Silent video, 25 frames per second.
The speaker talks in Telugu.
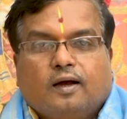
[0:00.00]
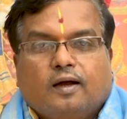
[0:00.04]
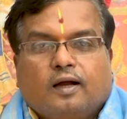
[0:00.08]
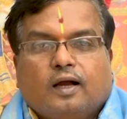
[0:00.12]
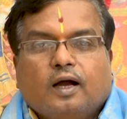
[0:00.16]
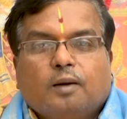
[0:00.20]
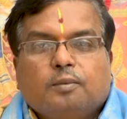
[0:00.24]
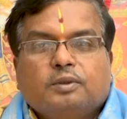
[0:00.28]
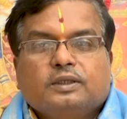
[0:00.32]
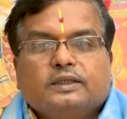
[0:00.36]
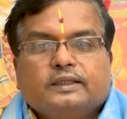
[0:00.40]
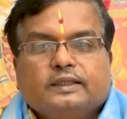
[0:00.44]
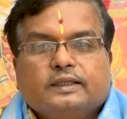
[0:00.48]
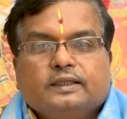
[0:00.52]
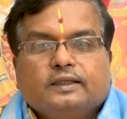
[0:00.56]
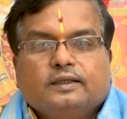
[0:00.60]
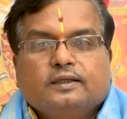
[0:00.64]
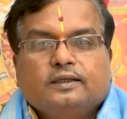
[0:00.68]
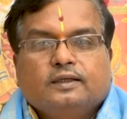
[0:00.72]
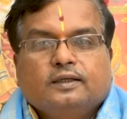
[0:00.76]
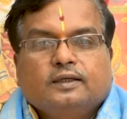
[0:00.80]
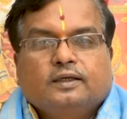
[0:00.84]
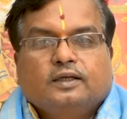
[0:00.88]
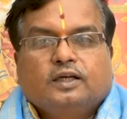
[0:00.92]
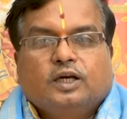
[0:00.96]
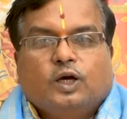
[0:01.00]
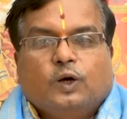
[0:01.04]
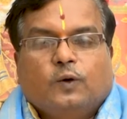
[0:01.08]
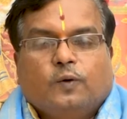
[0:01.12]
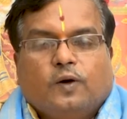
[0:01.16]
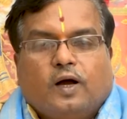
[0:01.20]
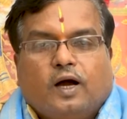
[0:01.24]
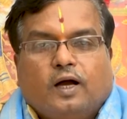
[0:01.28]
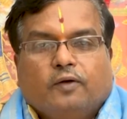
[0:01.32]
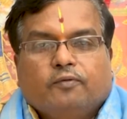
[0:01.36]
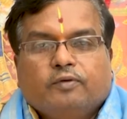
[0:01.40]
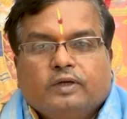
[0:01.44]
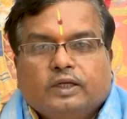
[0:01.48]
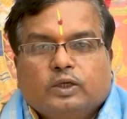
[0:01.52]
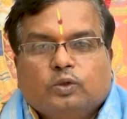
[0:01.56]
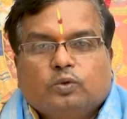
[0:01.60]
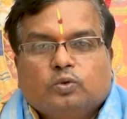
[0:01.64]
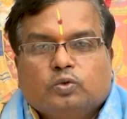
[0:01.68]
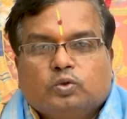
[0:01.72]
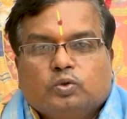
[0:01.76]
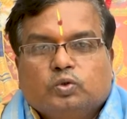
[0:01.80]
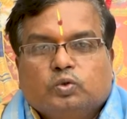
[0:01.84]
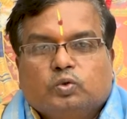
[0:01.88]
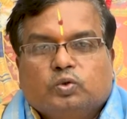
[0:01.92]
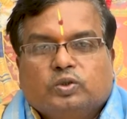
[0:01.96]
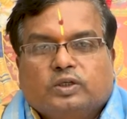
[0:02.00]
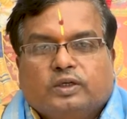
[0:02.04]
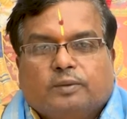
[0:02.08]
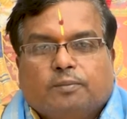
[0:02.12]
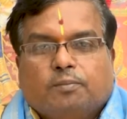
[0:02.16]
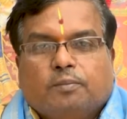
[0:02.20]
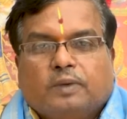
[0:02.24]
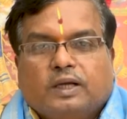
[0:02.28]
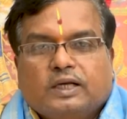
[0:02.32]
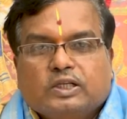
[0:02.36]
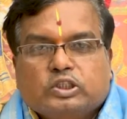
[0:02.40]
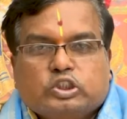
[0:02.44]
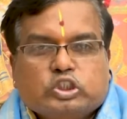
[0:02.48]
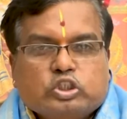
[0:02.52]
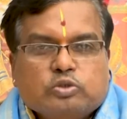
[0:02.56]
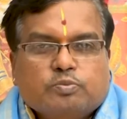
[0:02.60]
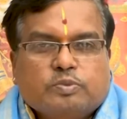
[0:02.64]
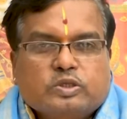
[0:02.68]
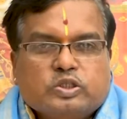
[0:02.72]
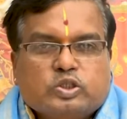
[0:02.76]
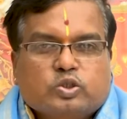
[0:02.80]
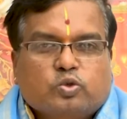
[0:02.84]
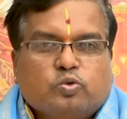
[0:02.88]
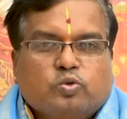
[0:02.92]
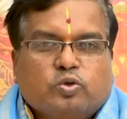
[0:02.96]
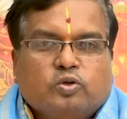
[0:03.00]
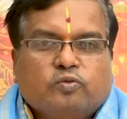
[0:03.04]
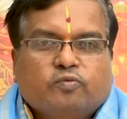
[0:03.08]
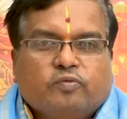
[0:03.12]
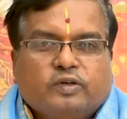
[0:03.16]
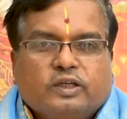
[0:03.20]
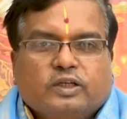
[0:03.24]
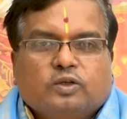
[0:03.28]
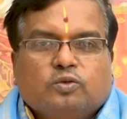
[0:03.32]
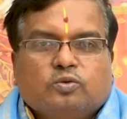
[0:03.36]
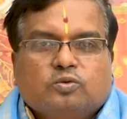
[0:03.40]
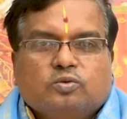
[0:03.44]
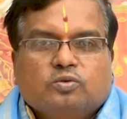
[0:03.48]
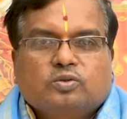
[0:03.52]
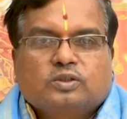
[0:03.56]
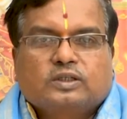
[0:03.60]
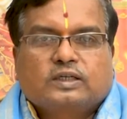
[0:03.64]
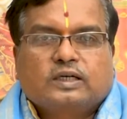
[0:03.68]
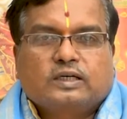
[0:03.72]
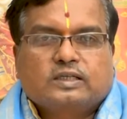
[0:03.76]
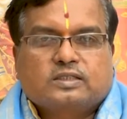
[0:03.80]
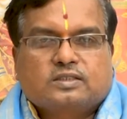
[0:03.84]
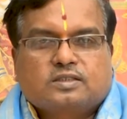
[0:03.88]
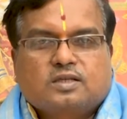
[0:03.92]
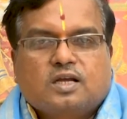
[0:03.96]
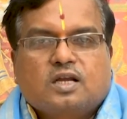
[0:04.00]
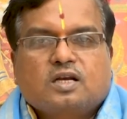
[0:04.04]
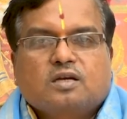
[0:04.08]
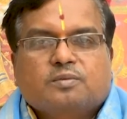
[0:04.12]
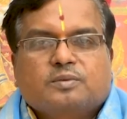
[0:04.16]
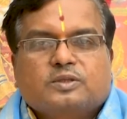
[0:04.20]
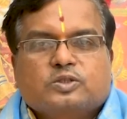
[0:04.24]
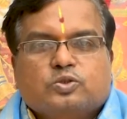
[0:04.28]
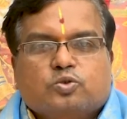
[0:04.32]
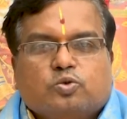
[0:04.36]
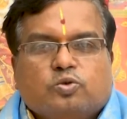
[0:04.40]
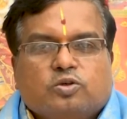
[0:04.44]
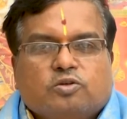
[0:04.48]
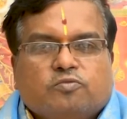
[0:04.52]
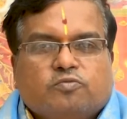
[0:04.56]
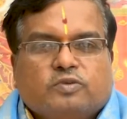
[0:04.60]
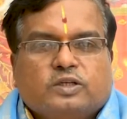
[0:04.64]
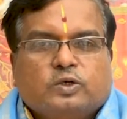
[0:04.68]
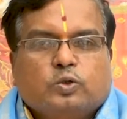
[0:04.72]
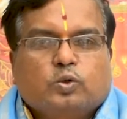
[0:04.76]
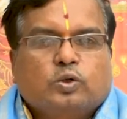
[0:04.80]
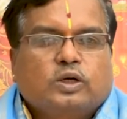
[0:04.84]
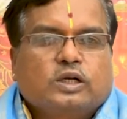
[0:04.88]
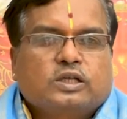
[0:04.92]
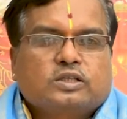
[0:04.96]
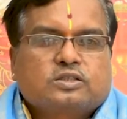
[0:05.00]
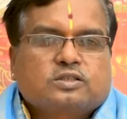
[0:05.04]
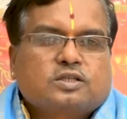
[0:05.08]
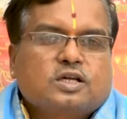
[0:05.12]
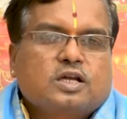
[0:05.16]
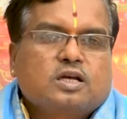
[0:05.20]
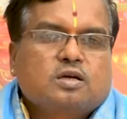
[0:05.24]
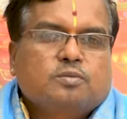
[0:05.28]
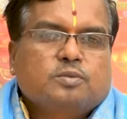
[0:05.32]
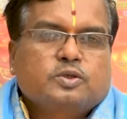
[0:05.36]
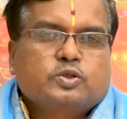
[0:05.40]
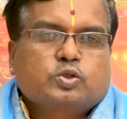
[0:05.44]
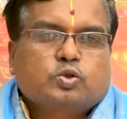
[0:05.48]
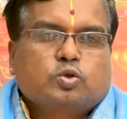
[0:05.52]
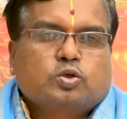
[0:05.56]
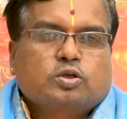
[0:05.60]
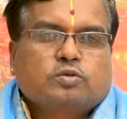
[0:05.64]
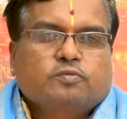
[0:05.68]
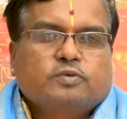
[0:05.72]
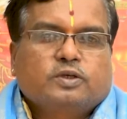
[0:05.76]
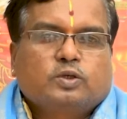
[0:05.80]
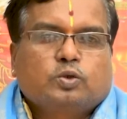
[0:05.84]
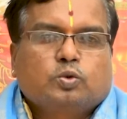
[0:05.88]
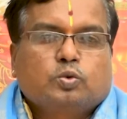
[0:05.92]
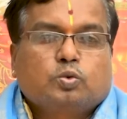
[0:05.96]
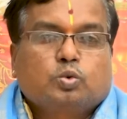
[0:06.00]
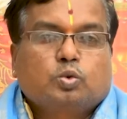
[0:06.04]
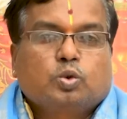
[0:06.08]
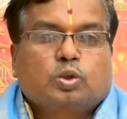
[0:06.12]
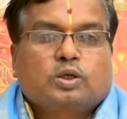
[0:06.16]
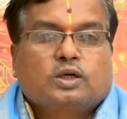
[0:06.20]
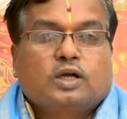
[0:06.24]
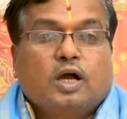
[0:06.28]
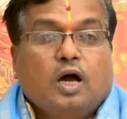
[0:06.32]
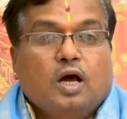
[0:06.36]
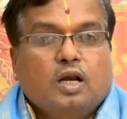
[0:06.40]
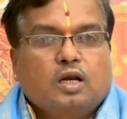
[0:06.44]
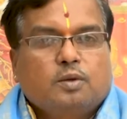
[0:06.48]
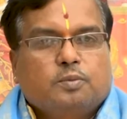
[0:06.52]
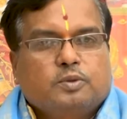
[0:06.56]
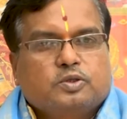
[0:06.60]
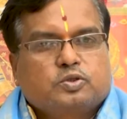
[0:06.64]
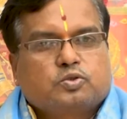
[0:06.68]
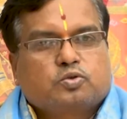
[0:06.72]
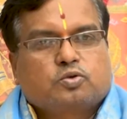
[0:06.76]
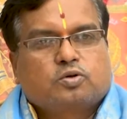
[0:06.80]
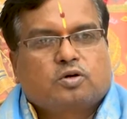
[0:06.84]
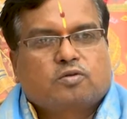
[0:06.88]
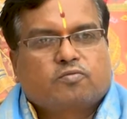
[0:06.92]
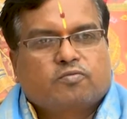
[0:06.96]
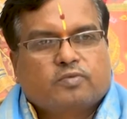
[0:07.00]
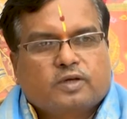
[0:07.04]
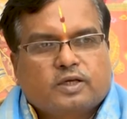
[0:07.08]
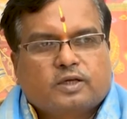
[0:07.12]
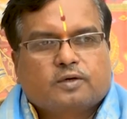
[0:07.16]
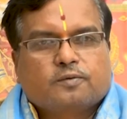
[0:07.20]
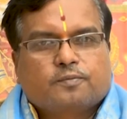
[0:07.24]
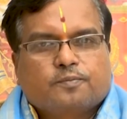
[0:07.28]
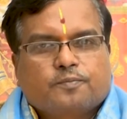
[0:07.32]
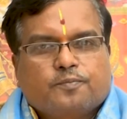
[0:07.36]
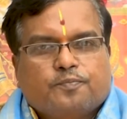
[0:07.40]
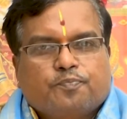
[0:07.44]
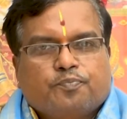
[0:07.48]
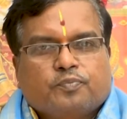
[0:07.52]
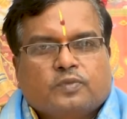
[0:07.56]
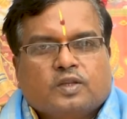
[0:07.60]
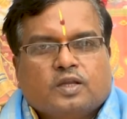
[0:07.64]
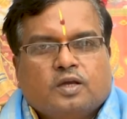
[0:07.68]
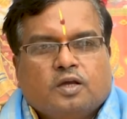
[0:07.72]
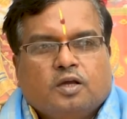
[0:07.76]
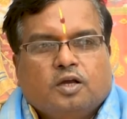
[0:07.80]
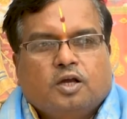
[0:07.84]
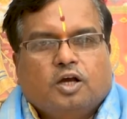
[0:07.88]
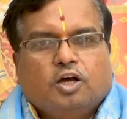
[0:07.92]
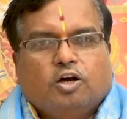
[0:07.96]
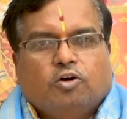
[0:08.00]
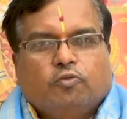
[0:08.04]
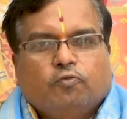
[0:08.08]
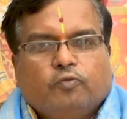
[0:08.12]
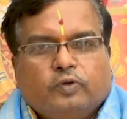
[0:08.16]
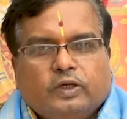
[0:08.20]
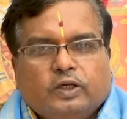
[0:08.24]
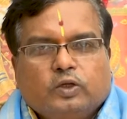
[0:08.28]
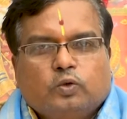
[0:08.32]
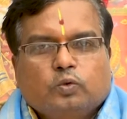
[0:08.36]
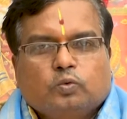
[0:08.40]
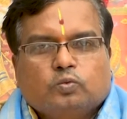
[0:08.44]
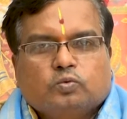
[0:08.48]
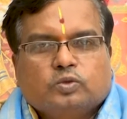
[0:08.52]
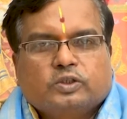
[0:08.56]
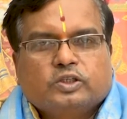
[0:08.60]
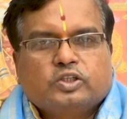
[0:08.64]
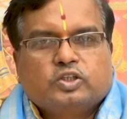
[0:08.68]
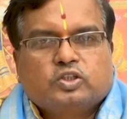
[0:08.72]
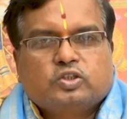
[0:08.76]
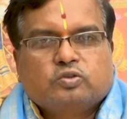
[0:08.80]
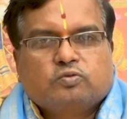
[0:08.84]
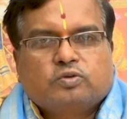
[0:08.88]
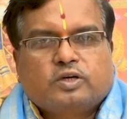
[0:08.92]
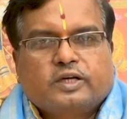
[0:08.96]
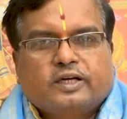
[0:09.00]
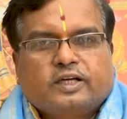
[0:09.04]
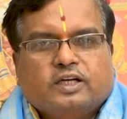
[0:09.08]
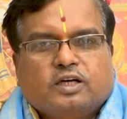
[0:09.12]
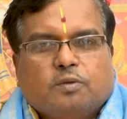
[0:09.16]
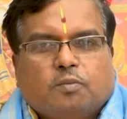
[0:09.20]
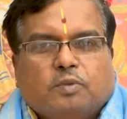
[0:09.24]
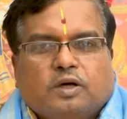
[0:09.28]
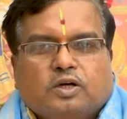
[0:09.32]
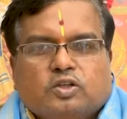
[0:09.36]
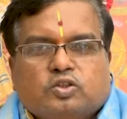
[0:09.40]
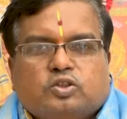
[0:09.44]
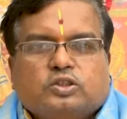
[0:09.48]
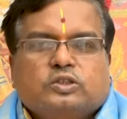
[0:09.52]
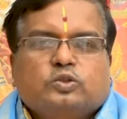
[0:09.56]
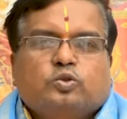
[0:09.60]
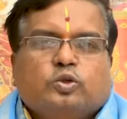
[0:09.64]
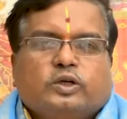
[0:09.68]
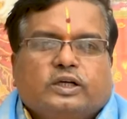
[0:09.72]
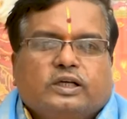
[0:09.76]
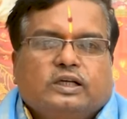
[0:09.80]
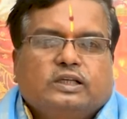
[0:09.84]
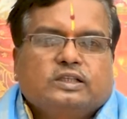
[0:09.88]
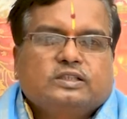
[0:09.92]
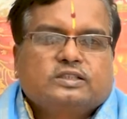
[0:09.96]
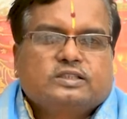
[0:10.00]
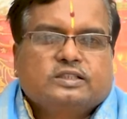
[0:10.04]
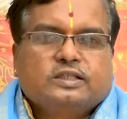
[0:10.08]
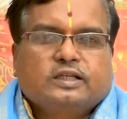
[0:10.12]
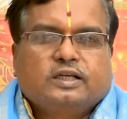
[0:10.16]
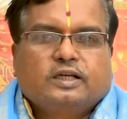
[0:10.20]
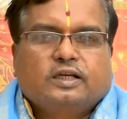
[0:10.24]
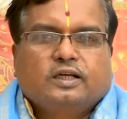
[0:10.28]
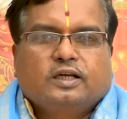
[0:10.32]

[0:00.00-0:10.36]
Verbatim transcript: కాబట్టి వీరు మనసును పంచుకోవడం వేరు కష్టాన్ని పంచుకోవడం వేరు నష్టాన్ని పంచుకోవడం వేరు దుఃఖాన్ని పంచుకోవడం వేరు వీరు ఎదుటివారి యొక్క మనసును దొంగిలించి